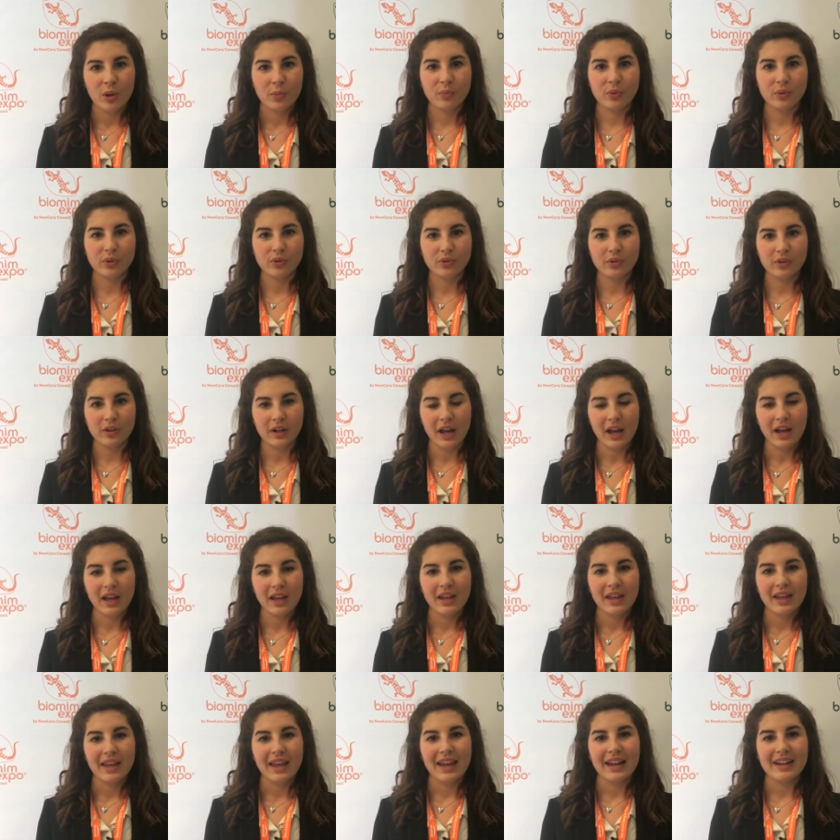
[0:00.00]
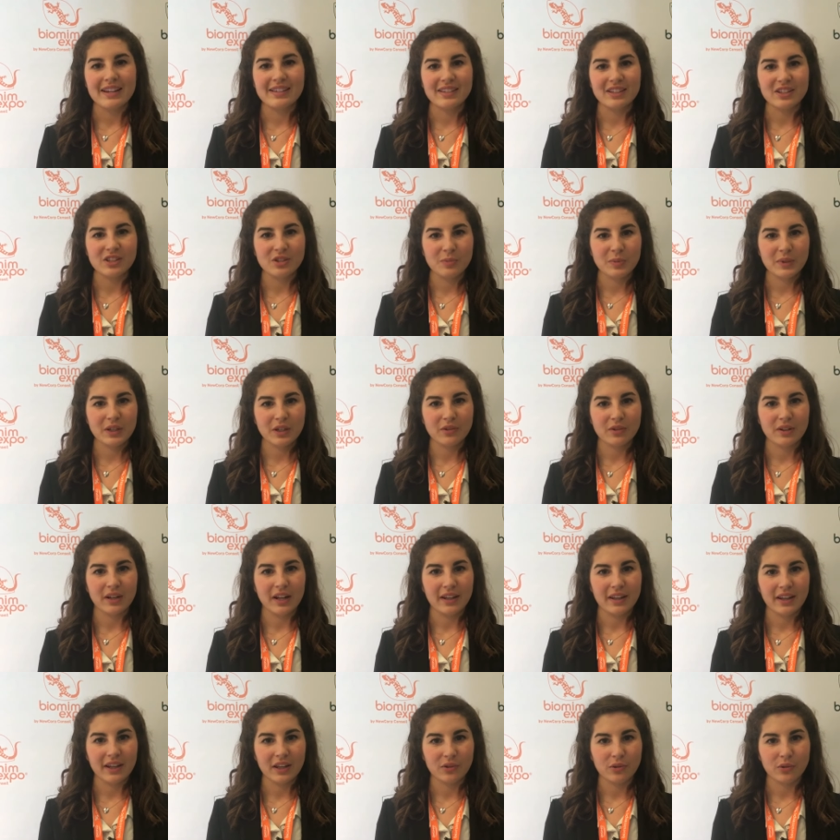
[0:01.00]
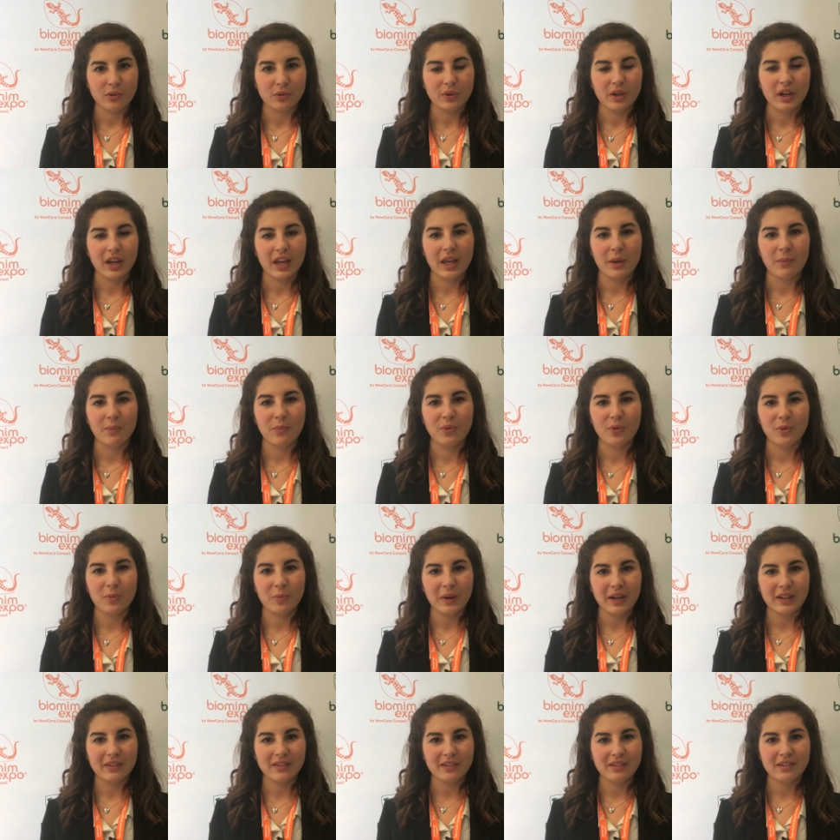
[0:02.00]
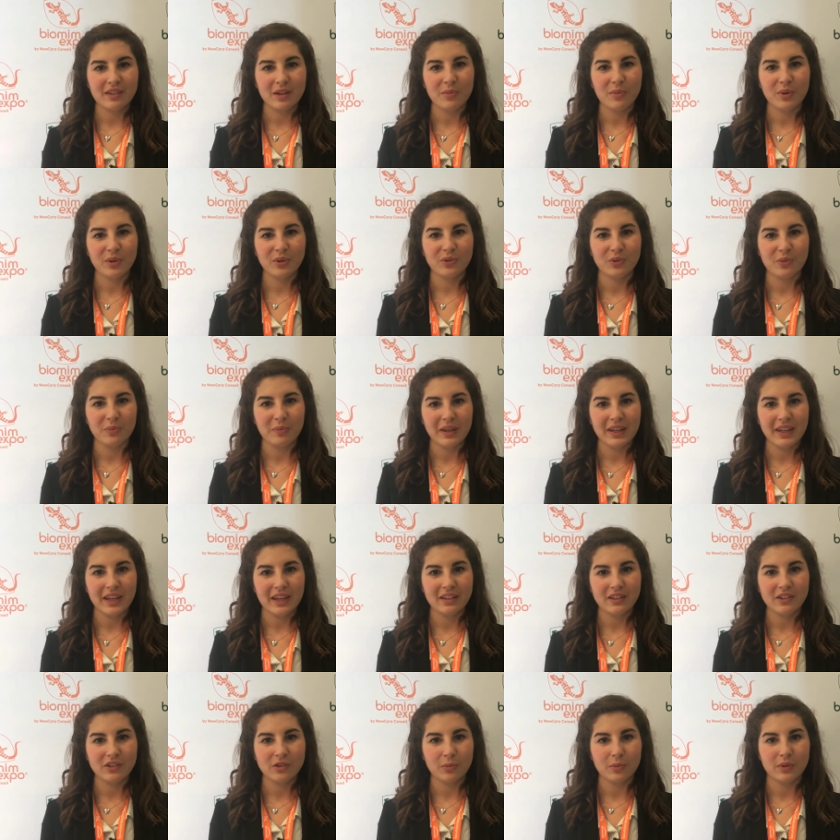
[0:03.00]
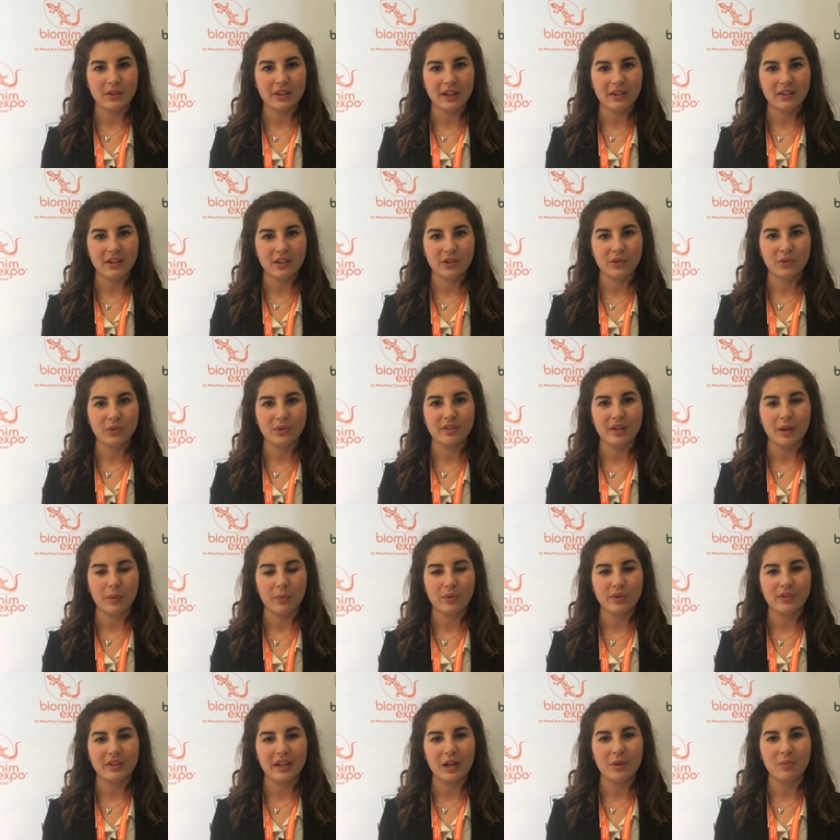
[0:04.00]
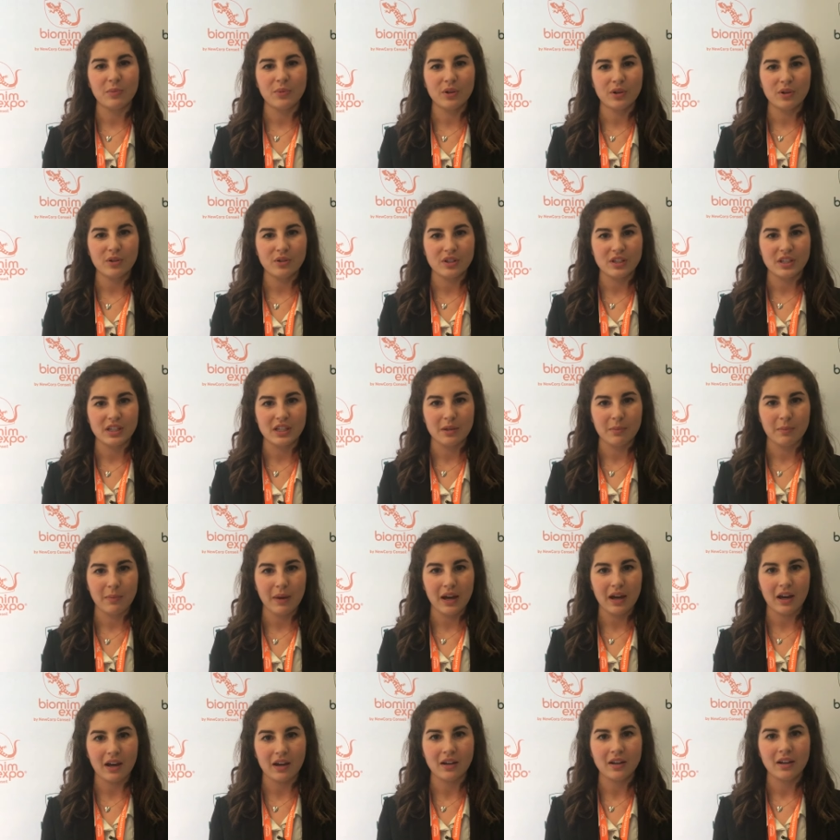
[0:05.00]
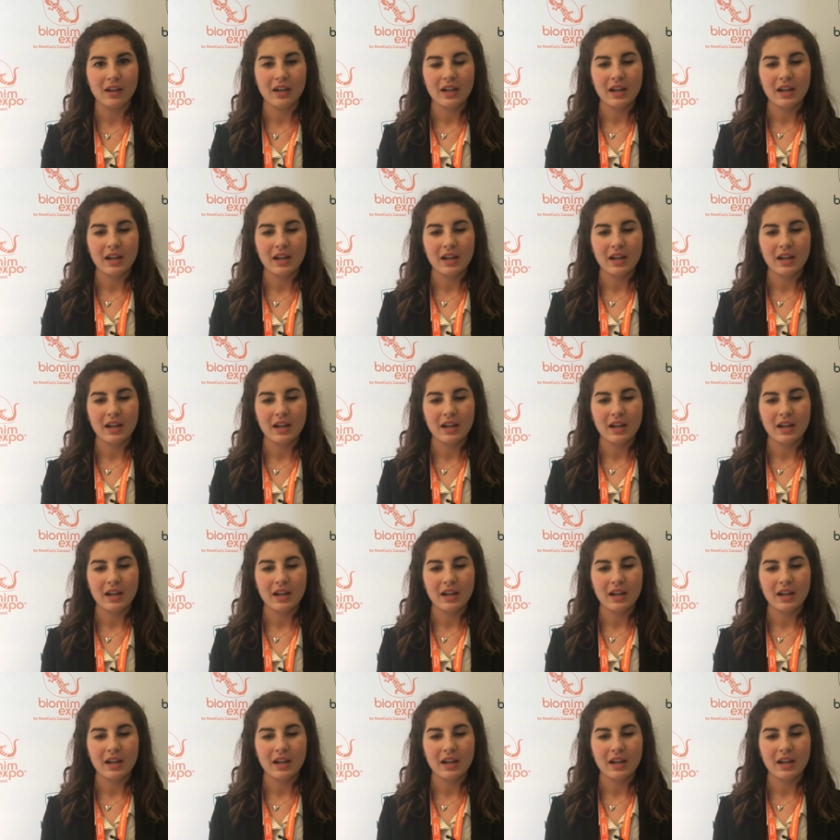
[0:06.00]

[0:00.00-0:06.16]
Pour cela, elle s'inspire de la nature et plus précisément du mécanisme d'adhésion d'un modèle biologique marin,